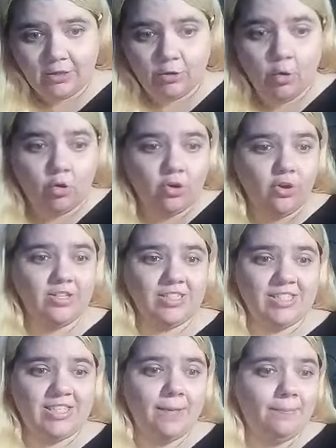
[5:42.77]
Donc,
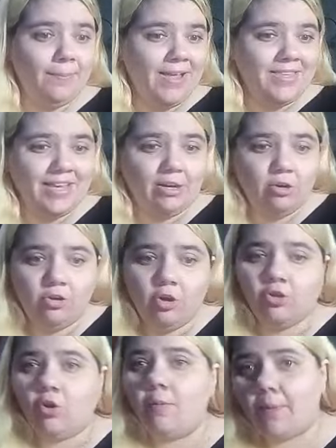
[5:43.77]
ce n'est pas
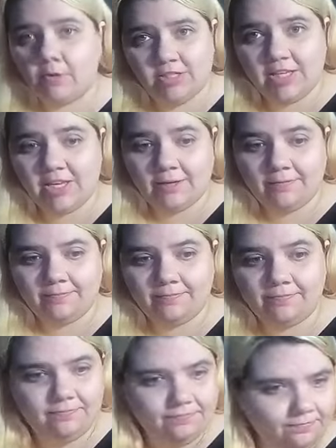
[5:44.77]
déconnant de le penser.
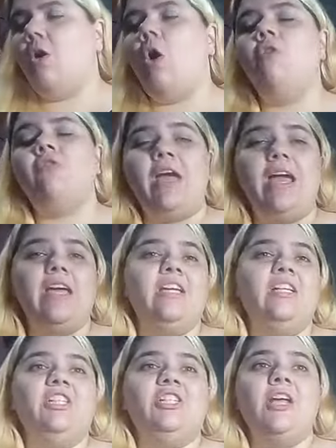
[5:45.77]
En vrai,
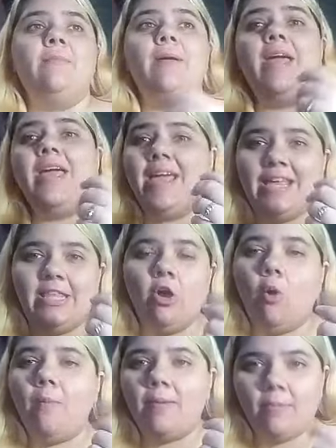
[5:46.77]
j'aime
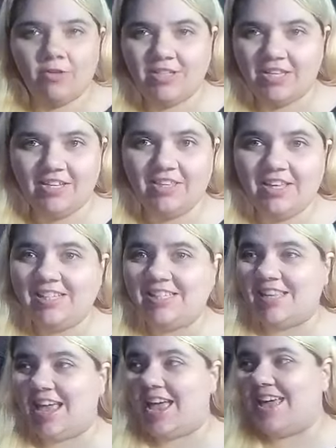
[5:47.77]
énormément cette idée,
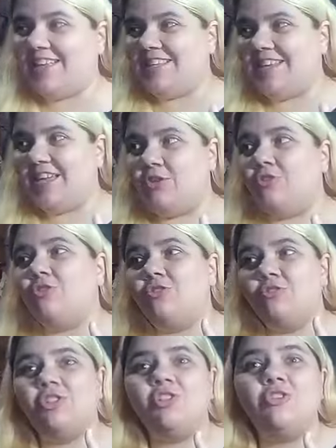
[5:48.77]
ça aide Canon
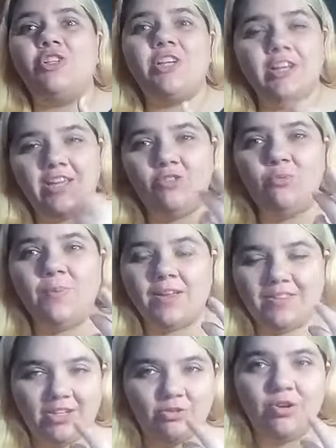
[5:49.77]
que je chéris tout
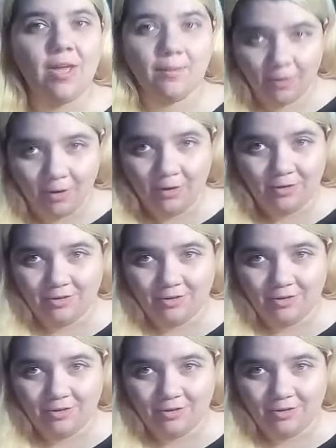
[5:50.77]
particulièrement,